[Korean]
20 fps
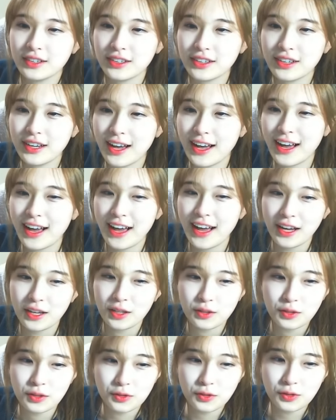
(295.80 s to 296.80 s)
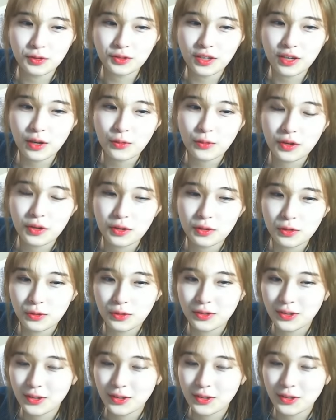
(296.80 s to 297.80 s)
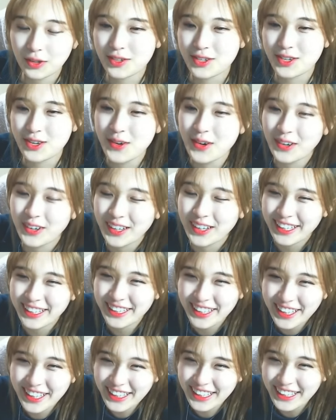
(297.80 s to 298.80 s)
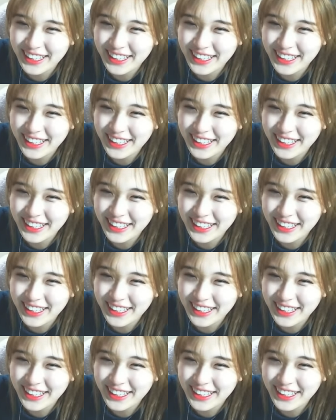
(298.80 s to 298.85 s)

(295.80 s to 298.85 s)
아, 시청자가 왜 계속 늘어나는지 모르겠네.